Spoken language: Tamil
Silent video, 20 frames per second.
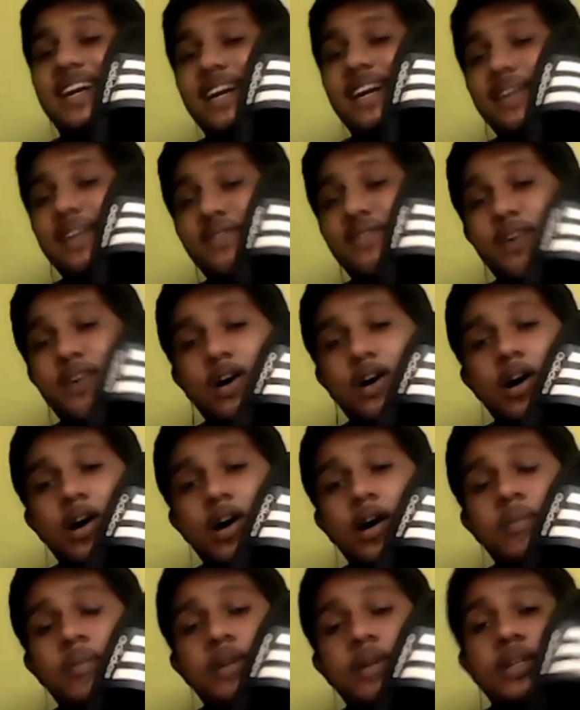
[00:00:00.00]

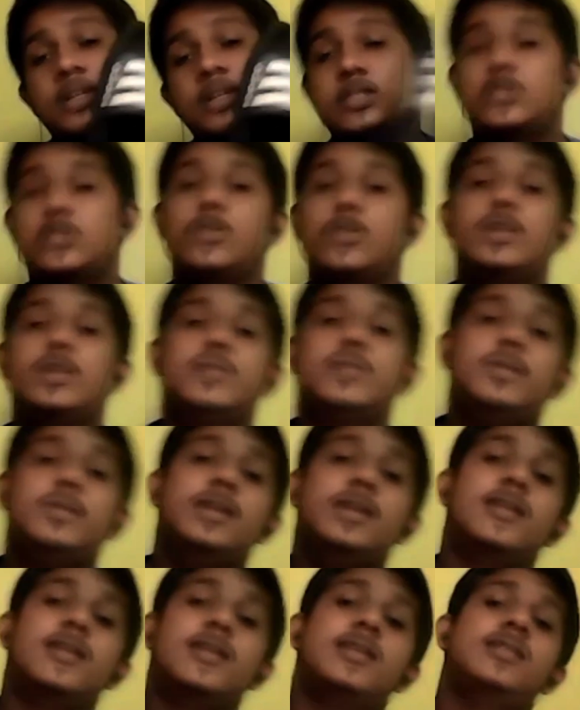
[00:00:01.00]
கன்ஃபார்ம் ஸோ இந்த
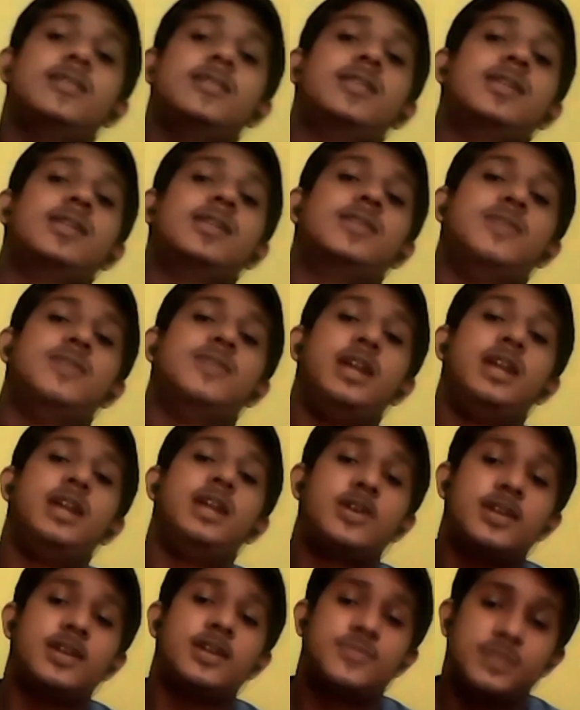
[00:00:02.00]
மீ இந்த
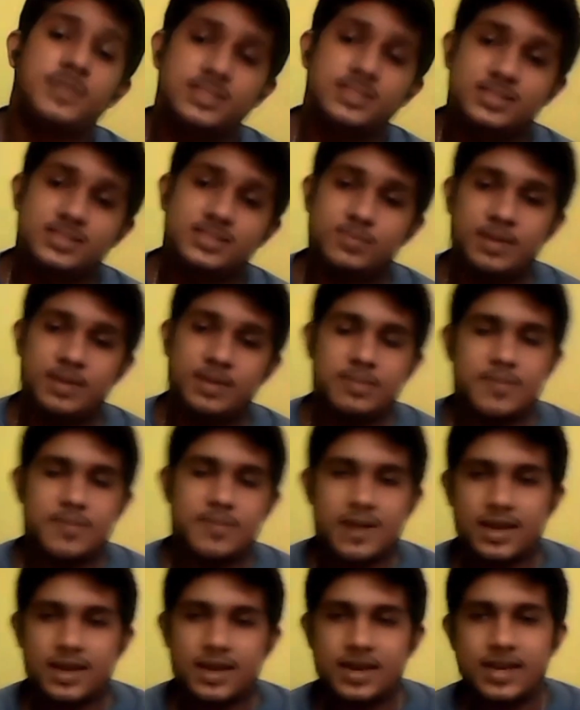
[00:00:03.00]
வீடியோட ஃபர்ஸ்ட் மீமை
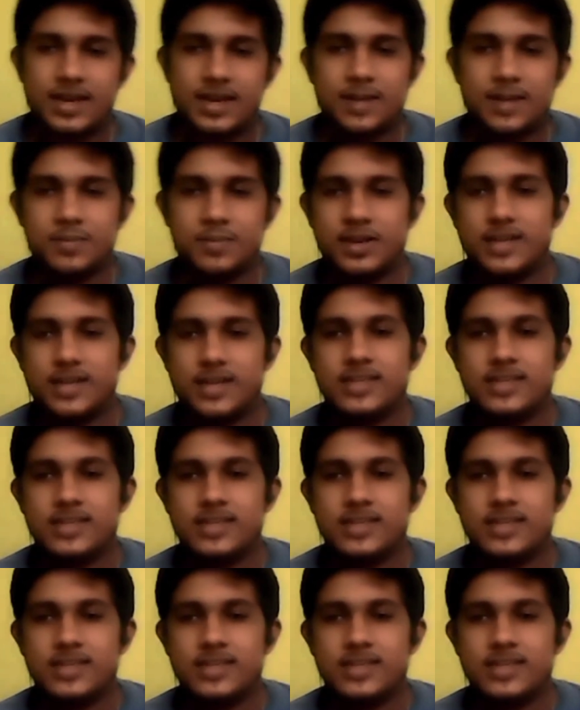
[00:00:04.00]
பார்க்கலாம்